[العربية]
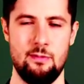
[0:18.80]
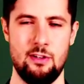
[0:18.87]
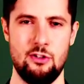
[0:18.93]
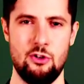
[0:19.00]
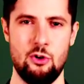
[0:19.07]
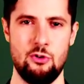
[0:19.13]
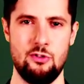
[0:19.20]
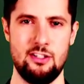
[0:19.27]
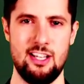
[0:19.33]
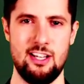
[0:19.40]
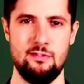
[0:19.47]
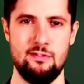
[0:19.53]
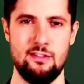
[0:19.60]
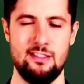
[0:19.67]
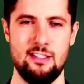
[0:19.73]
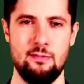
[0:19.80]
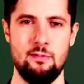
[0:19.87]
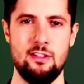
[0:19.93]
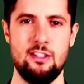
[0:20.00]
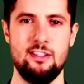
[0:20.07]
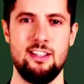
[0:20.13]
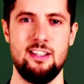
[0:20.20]
من قتل في
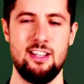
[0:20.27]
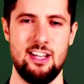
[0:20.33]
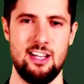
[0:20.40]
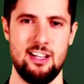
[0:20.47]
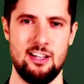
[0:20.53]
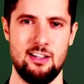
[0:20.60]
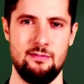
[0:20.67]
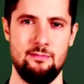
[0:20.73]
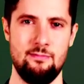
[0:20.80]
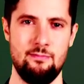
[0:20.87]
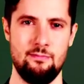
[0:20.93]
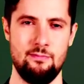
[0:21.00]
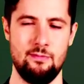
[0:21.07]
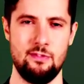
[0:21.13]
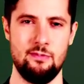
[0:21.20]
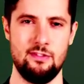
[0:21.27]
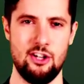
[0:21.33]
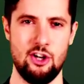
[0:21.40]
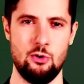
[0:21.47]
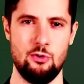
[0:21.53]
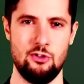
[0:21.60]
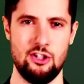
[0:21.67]
سبيل الله
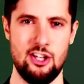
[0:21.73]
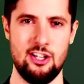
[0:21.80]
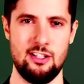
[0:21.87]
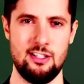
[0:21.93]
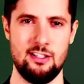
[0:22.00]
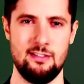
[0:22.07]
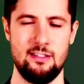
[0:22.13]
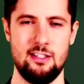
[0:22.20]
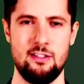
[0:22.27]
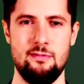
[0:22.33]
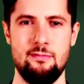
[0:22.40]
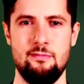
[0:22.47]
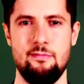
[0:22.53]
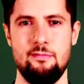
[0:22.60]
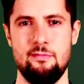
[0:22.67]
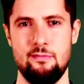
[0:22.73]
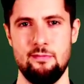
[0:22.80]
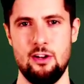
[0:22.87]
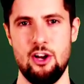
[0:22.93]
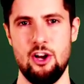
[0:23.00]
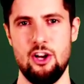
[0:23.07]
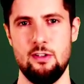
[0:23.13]
فهو شهيد،
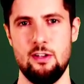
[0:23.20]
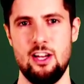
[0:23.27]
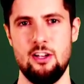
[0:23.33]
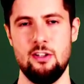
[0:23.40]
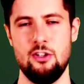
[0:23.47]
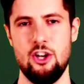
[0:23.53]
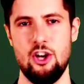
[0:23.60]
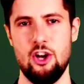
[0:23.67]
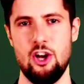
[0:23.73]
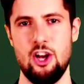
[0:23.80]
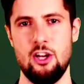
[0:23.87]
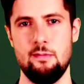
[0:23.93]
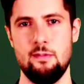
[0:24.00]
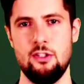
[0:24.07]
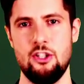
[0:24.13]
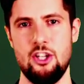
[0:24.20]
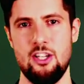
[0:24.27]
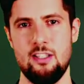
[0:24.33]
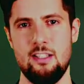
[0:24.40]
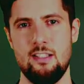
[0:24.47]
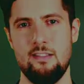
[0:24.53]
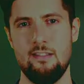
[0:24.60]
وما أدراك ما
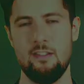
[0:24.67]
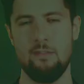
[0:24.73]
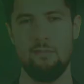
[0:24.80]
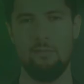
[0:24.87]
الشهيد.